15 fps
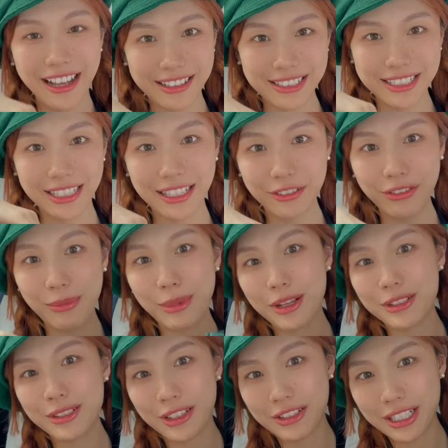好，今天的翻
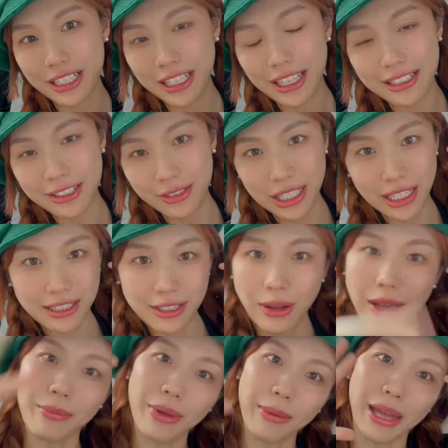包就到这里，希望大家喜
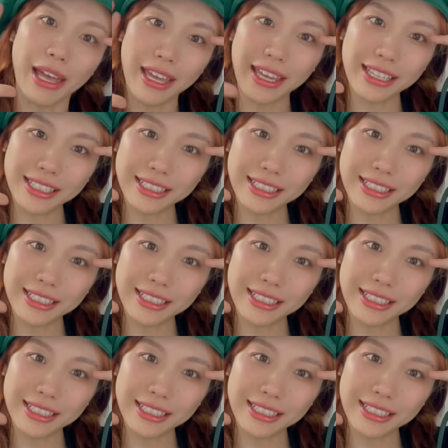欢，拜拜。